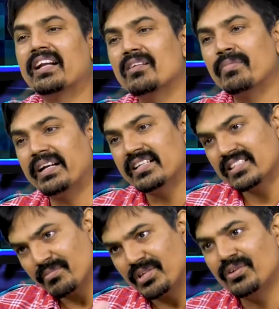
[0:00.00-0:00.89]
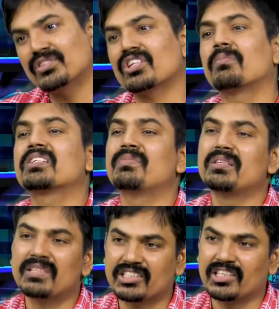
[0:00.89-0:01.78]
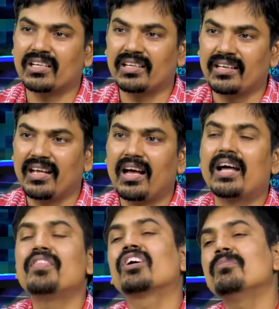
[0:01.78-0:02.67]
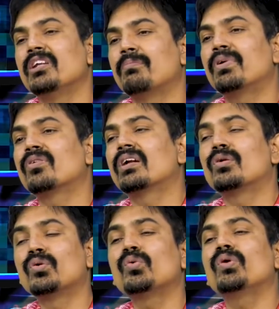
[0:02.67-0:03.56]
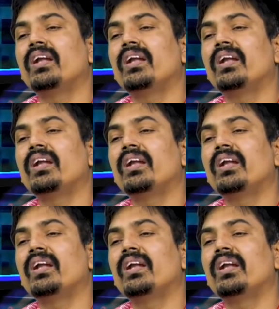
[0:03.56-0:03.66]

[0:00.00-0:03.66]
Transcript: బీటాని పెట్టేసి మీరు స్టాప్ లాస్ మేనేజ్మెంట్ చేయాలి అందుకని మీరు ఎప్పుడు కూడా టూ